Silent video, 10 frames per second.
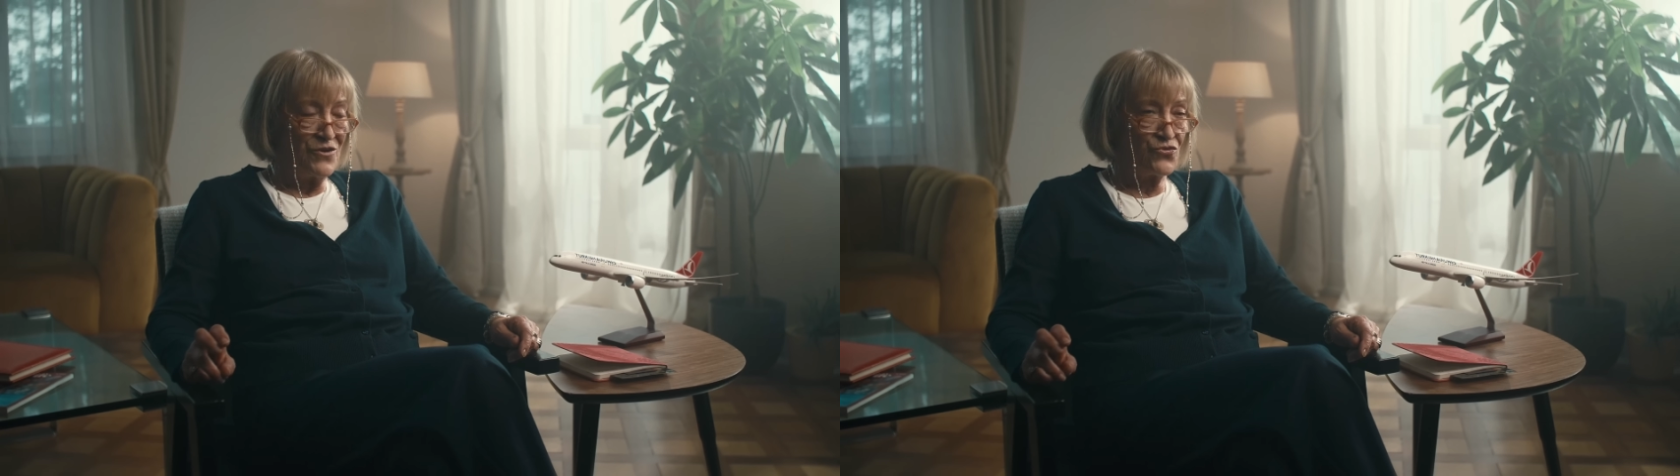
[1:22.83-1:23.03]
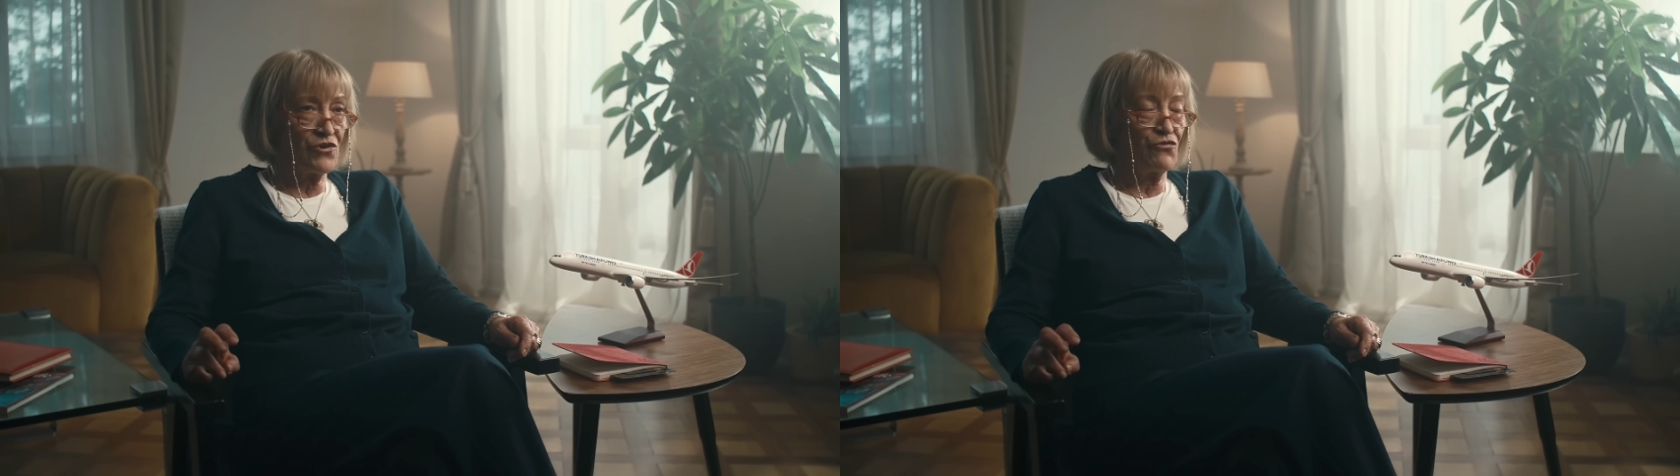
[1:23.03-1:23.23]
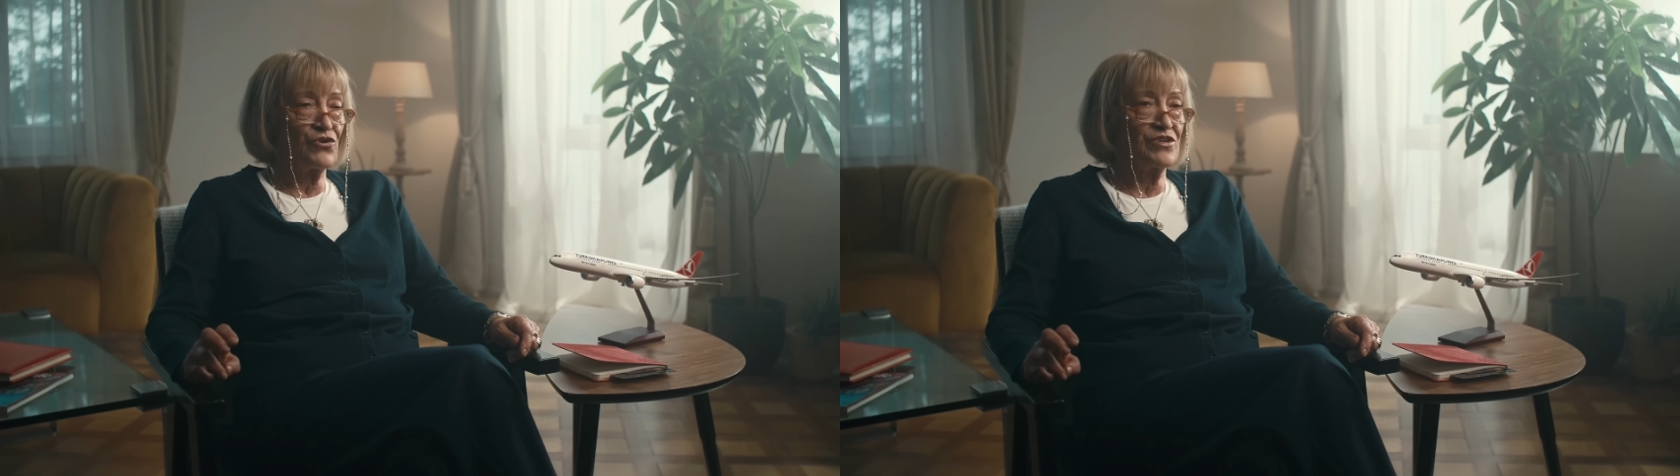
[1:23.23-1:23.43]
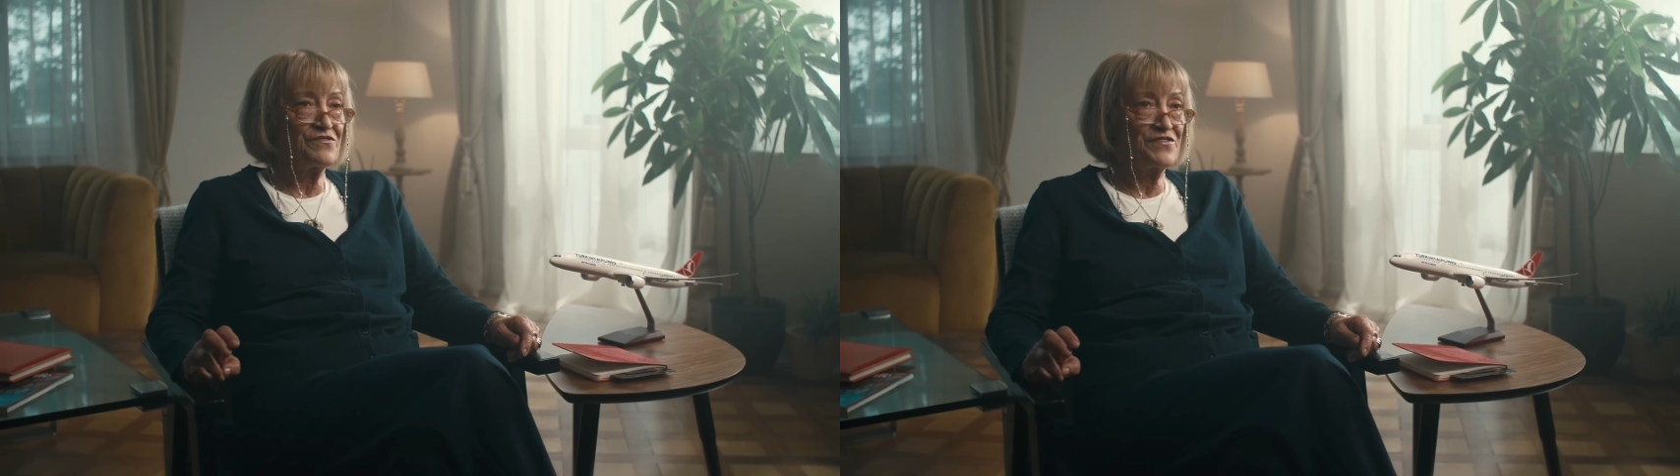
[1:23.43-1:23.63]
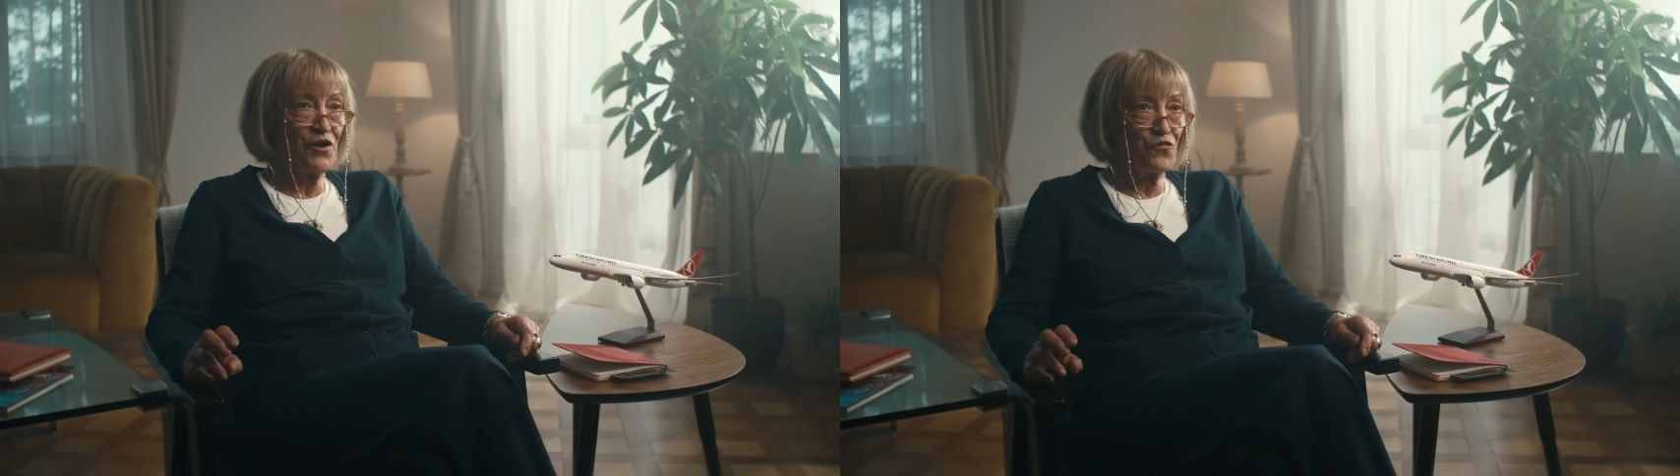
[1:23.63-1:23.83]
Türk Hava Yolları
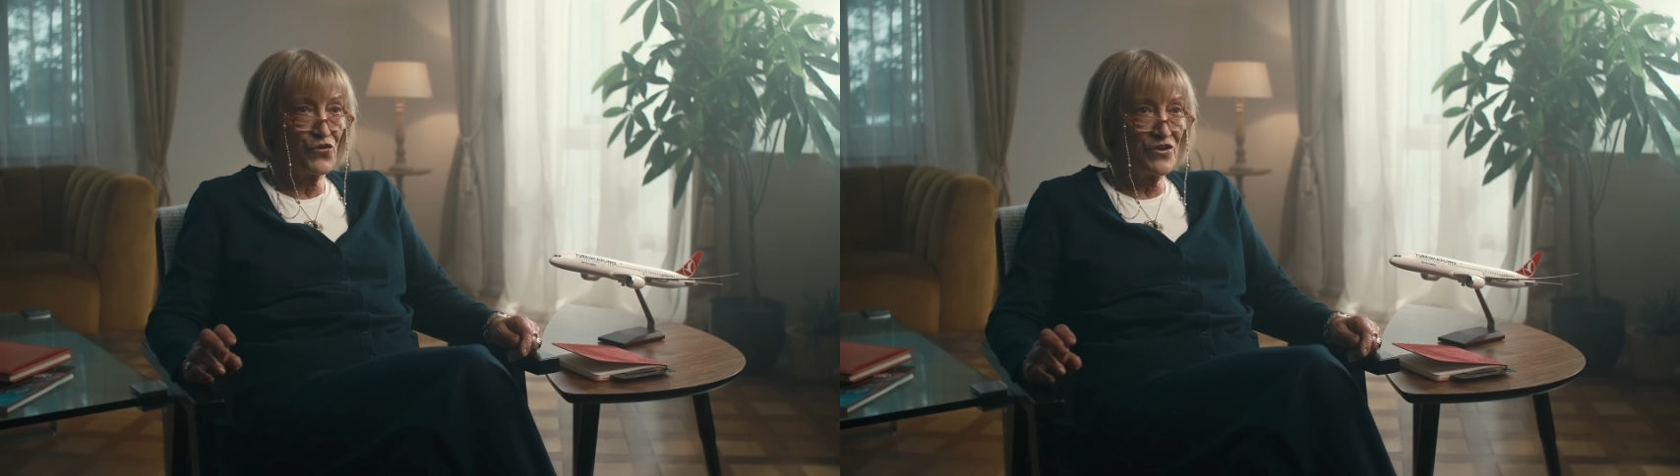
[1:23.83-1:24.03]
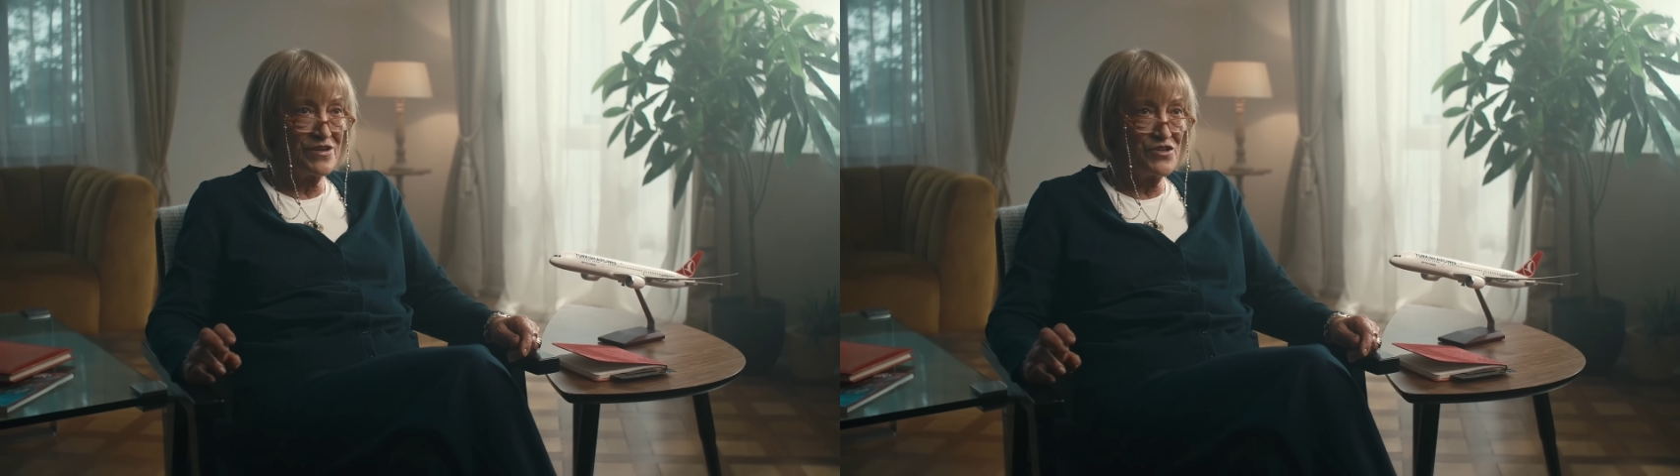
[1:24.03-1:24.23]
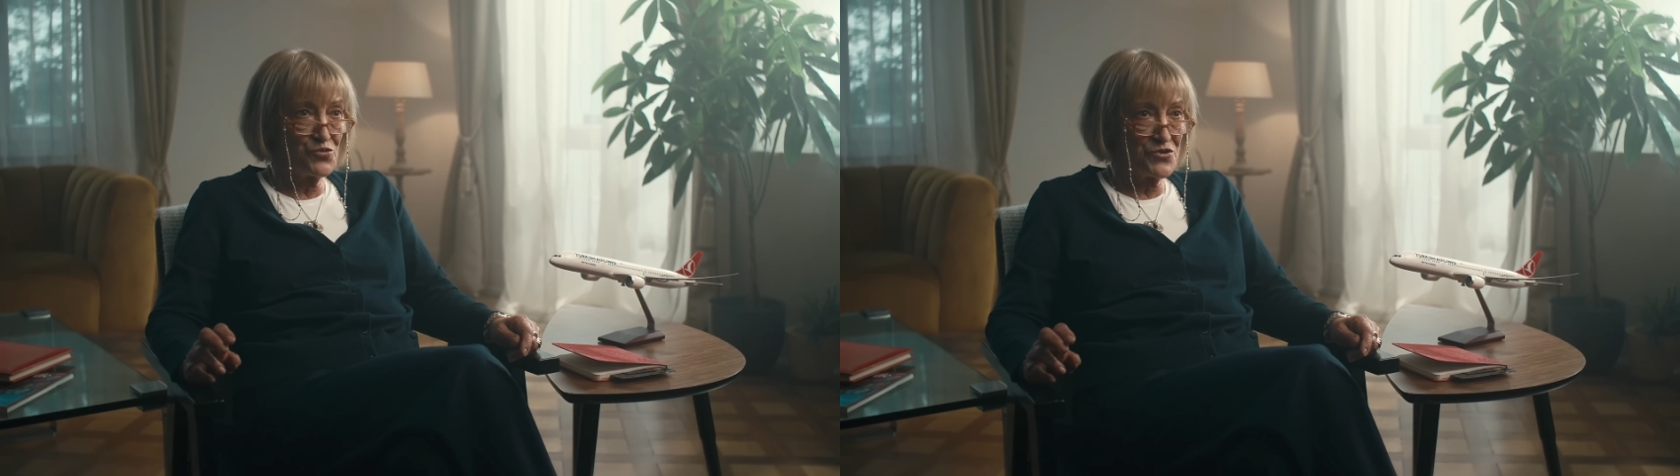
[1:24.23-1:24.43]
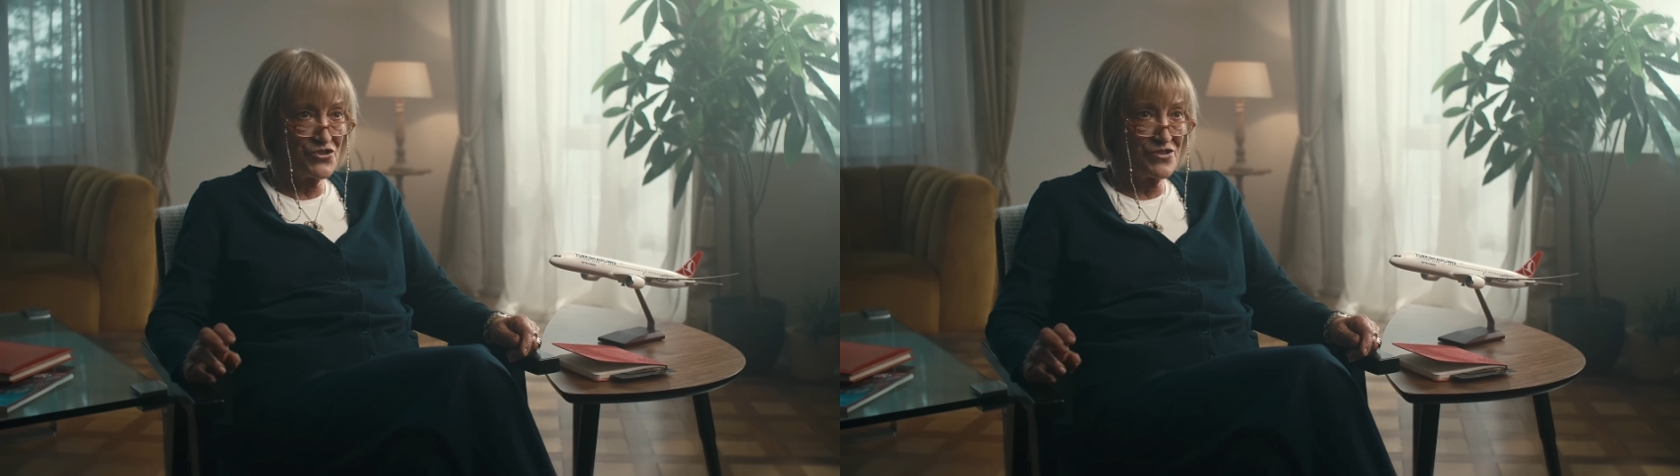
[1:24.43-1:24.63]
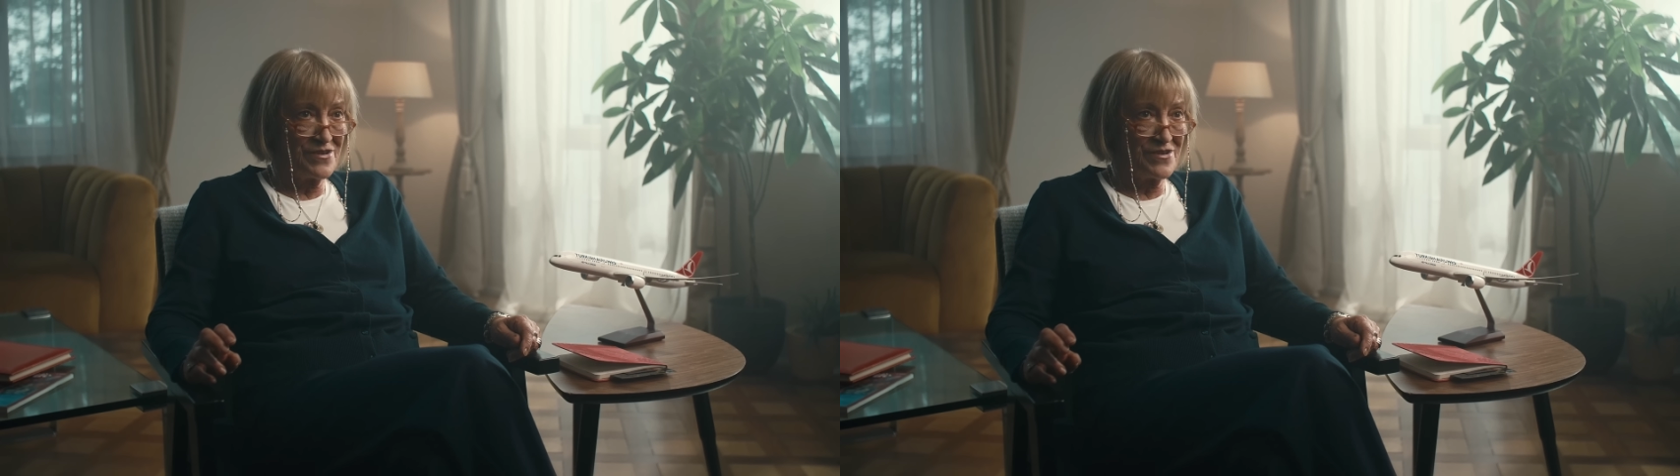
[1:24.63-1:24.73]
Frankfurt'ta işbaşı